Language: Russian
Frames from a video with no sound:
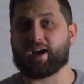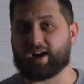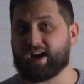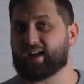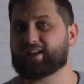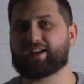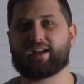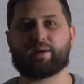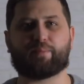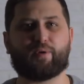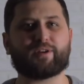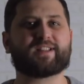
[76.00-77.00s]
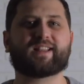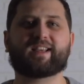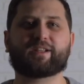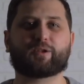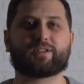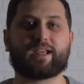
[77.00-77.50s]
рано или поздно на
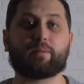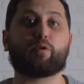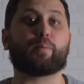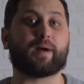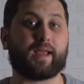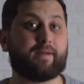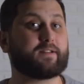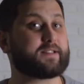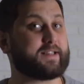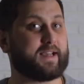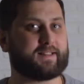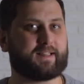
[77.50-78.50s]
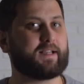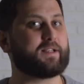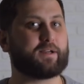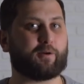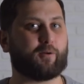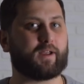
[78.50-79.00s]
эту тему появится
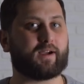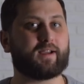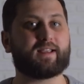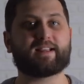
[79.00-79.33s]
отдельный ролик.